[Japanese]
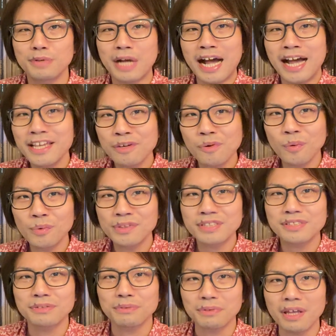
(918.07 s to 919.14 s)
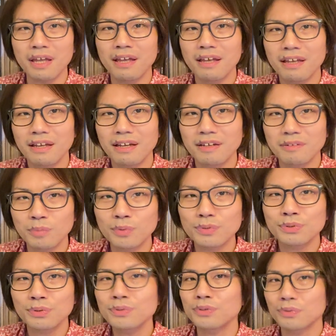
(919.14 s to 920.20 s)
うアイコンですよね。
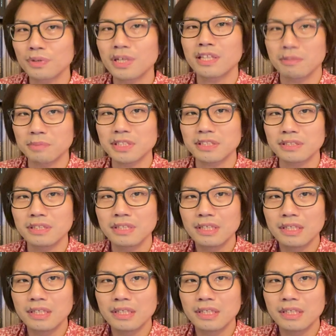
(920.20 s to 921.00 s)
僕そういうふうに捉えてます。